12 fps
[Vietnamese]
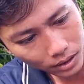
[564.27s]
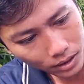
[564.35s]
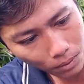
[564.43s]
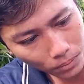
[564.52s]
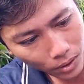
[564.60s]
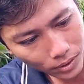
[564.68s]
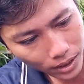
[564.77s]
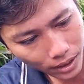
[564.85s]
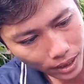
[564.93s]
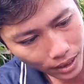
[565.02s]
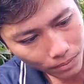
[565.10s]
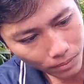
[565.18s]
xong toàn sẽ
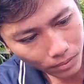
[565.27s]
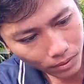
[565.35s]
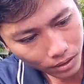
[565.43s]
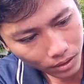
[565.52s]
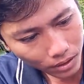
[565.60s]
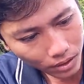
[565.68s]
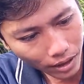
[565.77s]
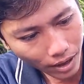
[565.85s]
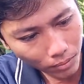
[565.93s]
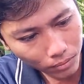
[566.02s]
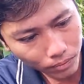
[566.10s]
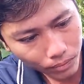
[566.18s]
cắt dọc